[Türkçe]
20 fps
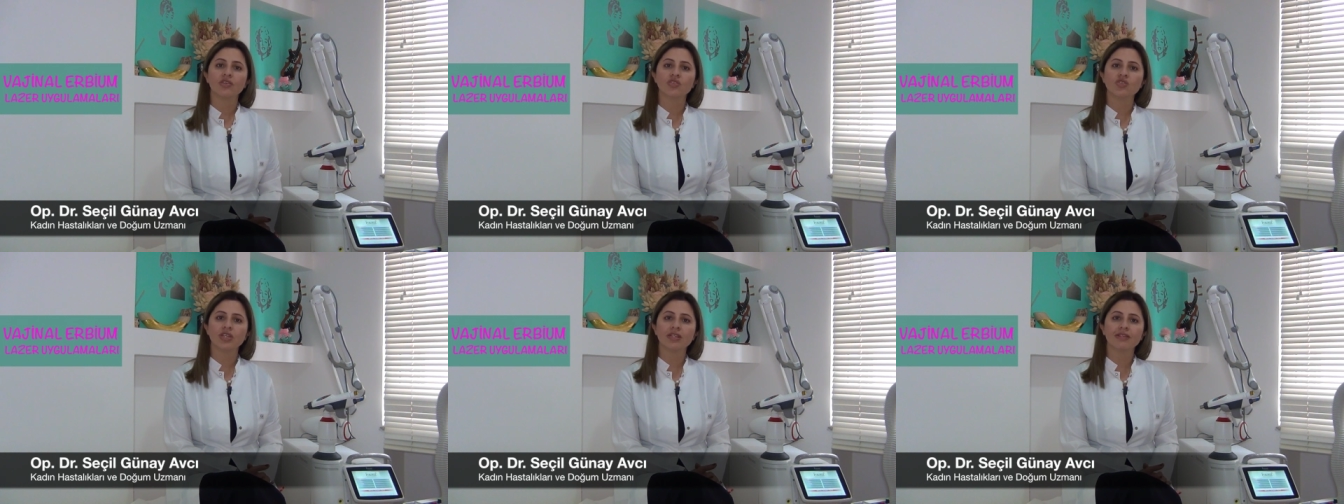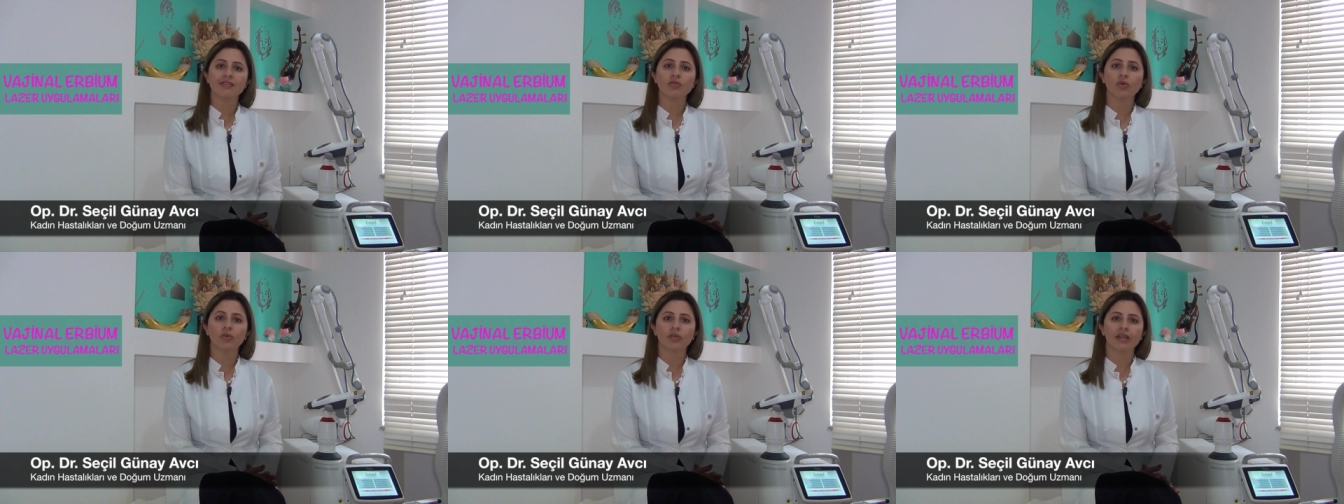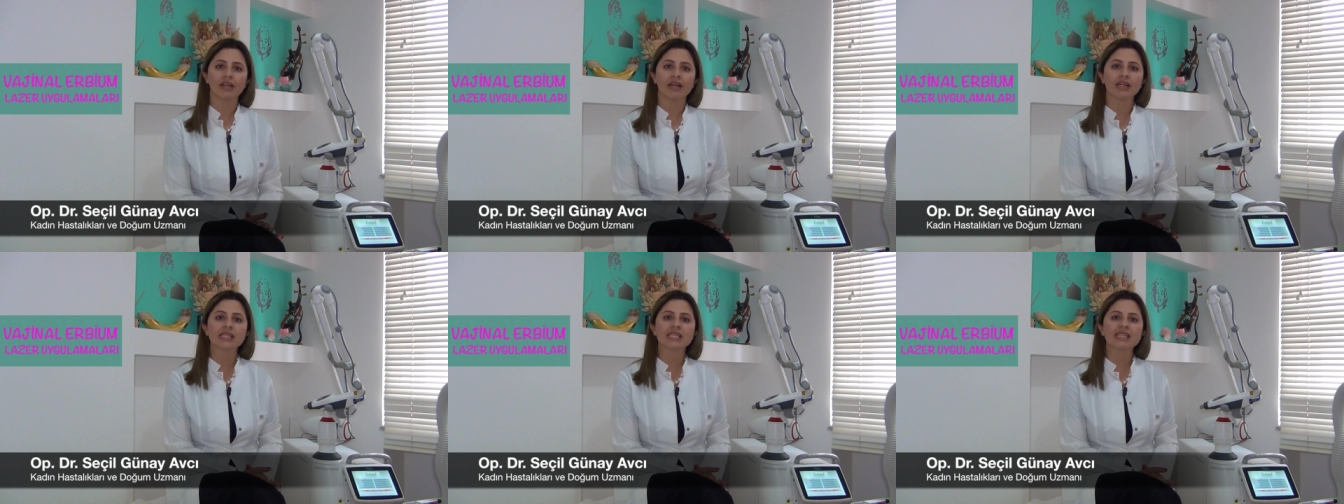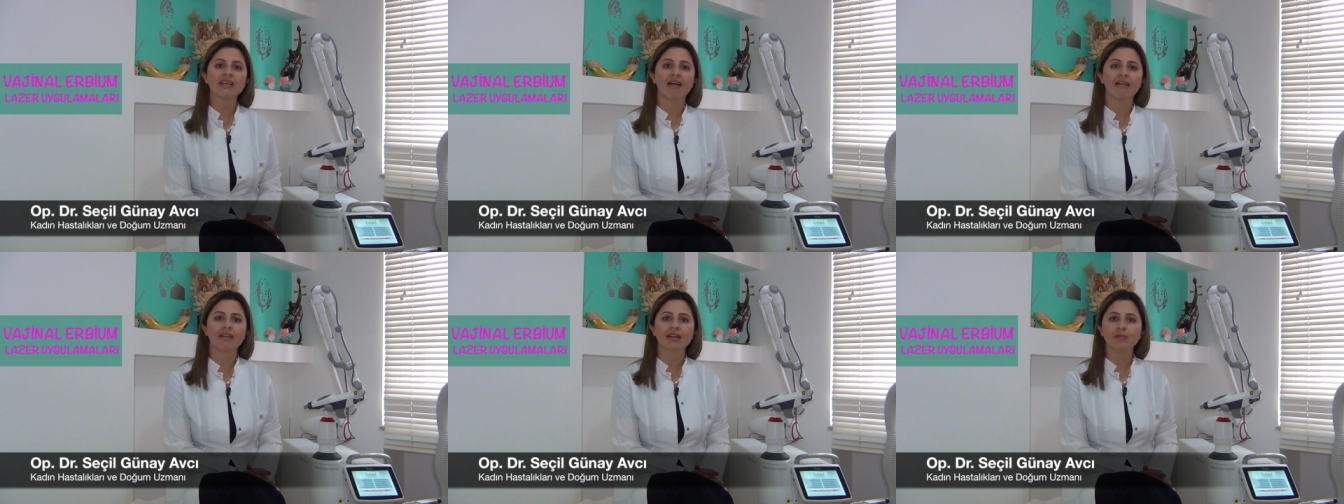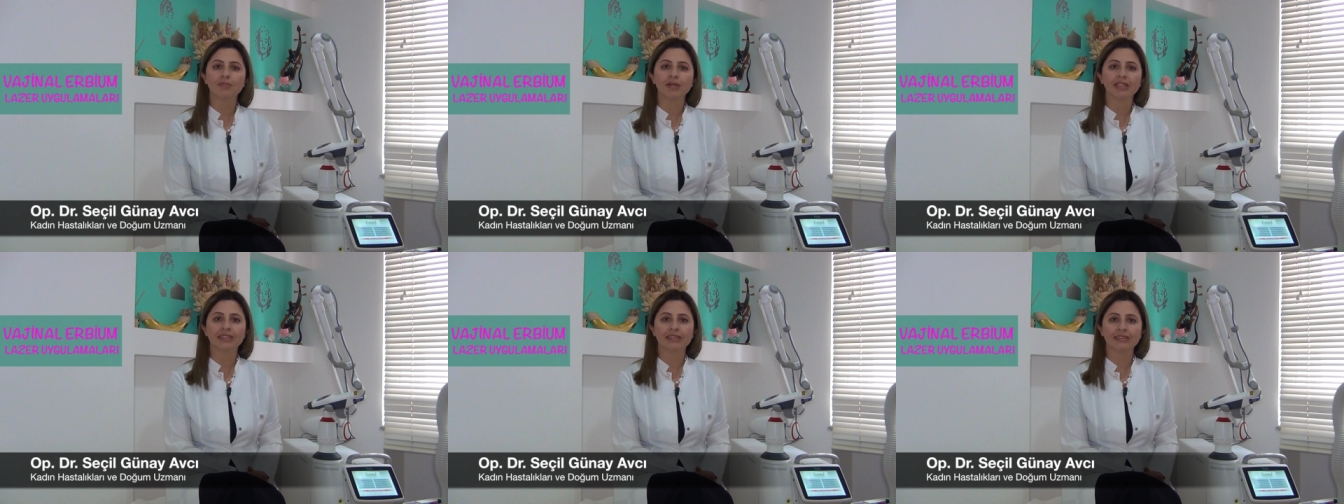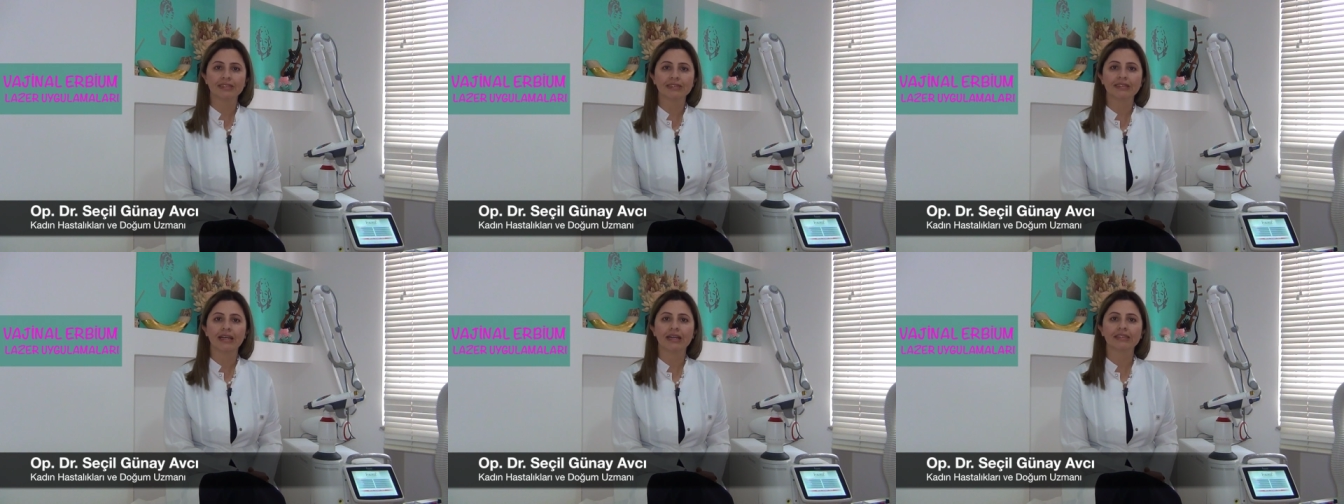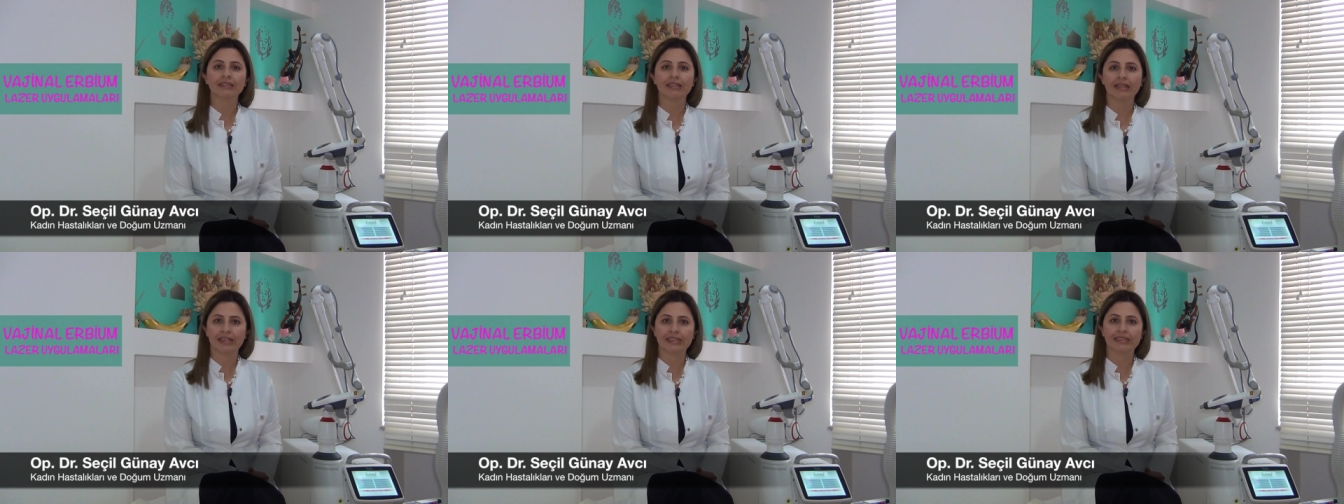ciddi olarak
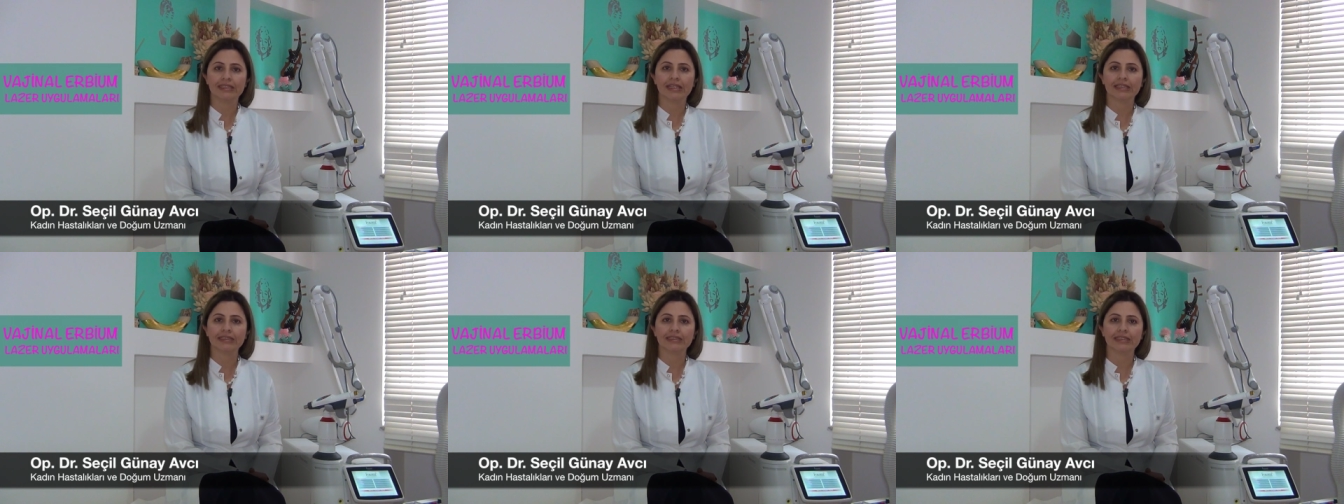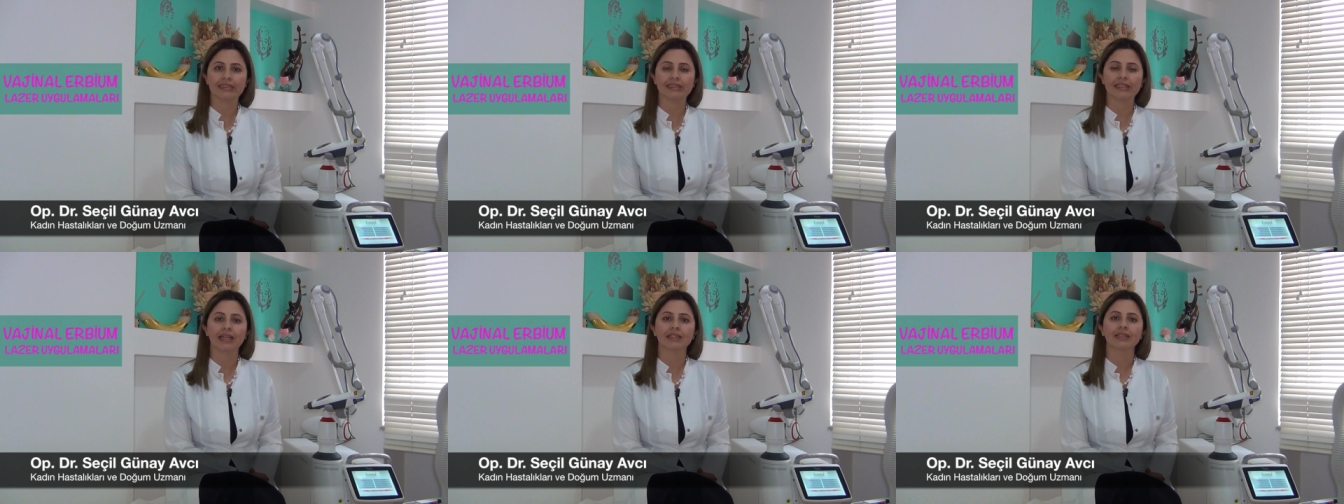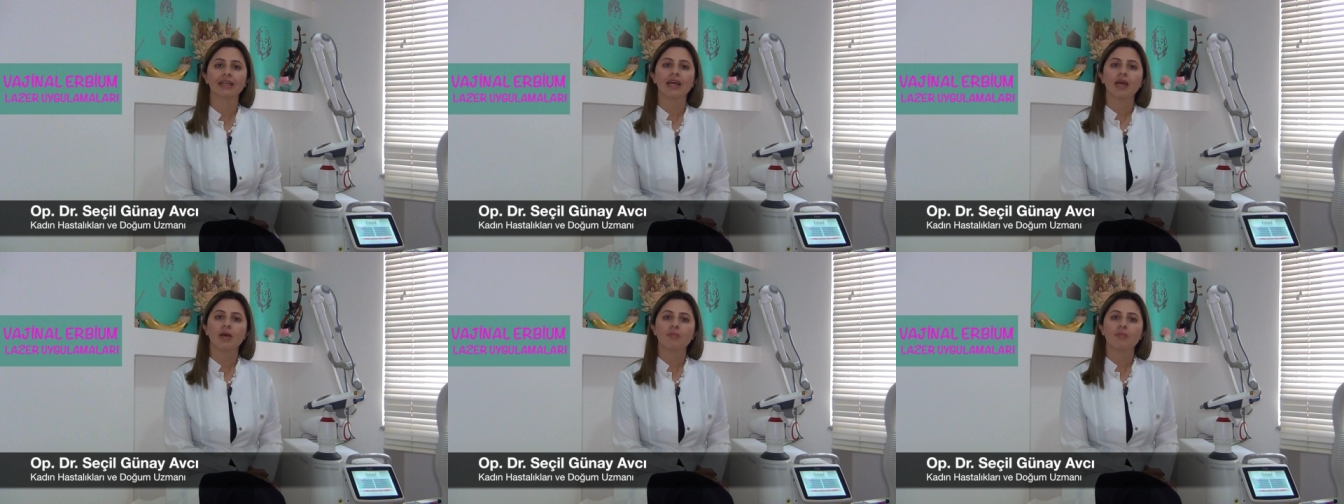sarkmalarından kaynaklanan